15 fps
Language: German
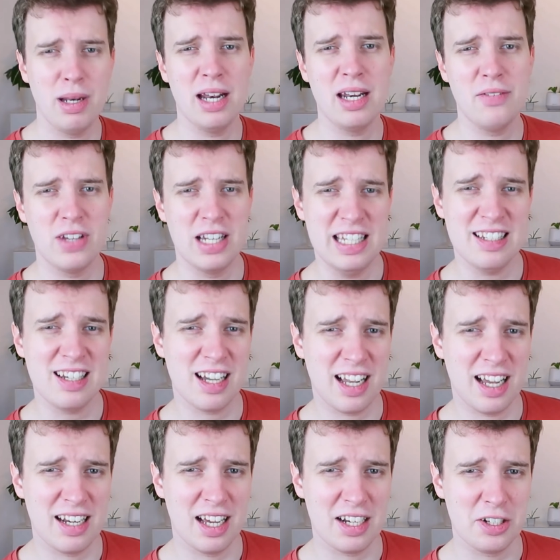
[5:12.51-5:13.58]
Melanie wird ihrer
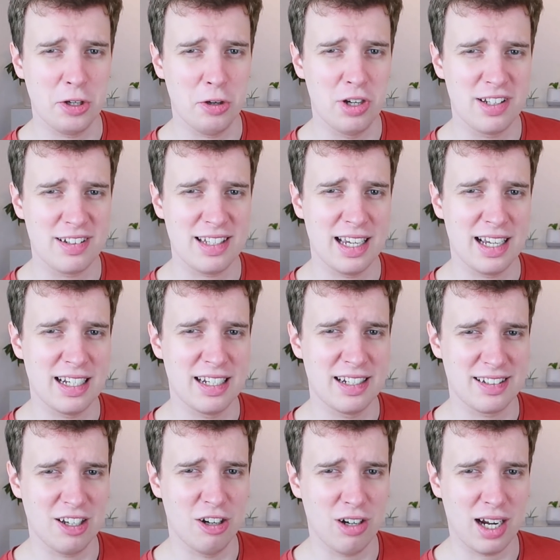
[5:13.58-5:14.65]
Granaten-Girls-Gang
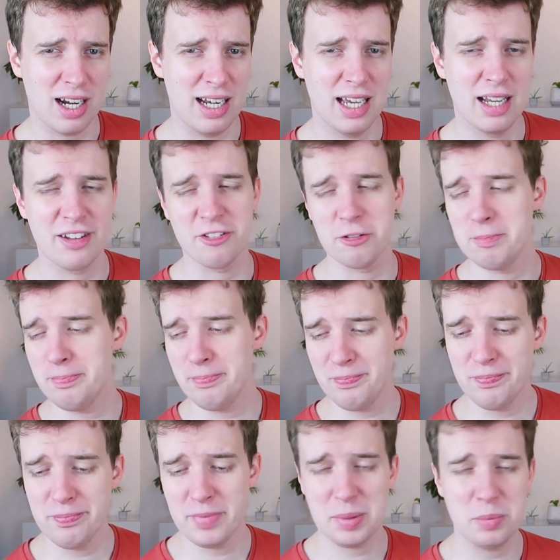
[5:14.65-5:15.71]
allerdings auch erklären, so,
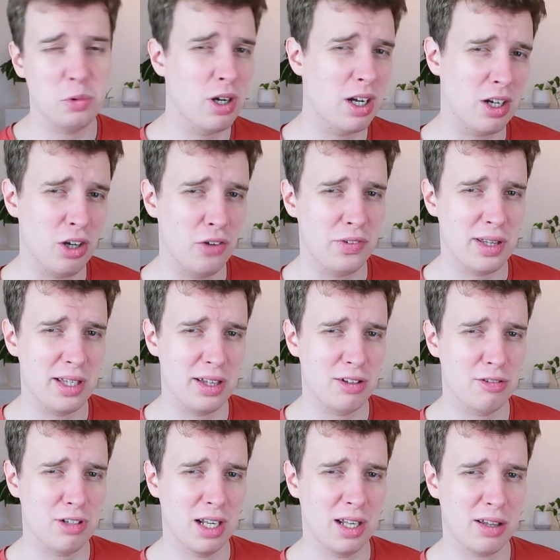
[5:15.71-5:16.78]
hm, mit Morat läuft das nicht
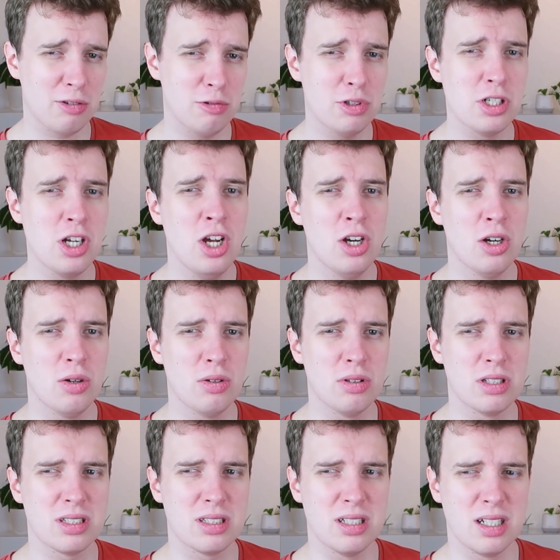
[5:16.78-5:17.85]
so ganz gut.
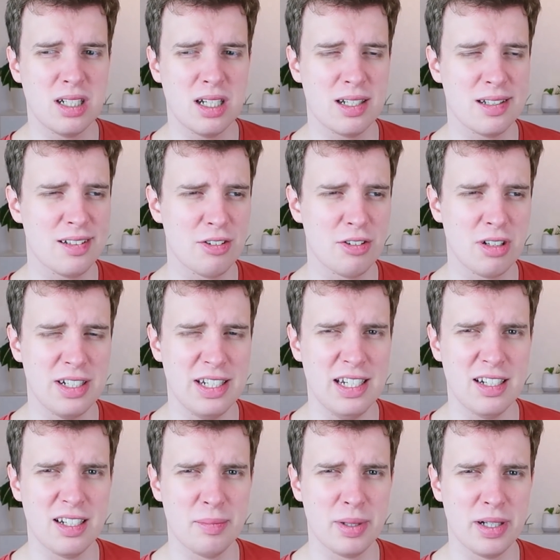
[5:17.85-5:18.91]
Und naja, da ist ja auch noch
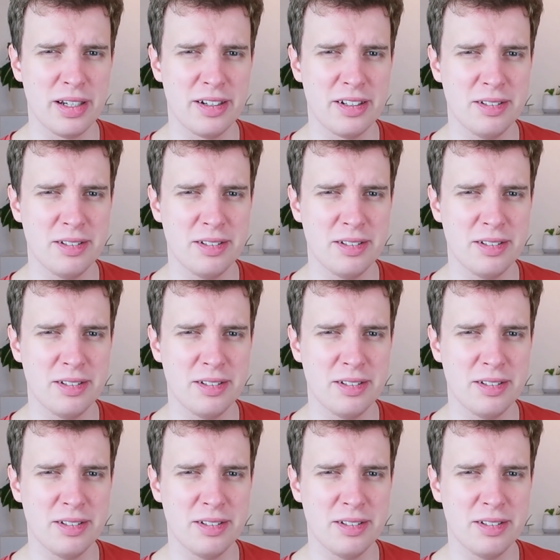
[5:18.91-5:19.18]
Nele dabei,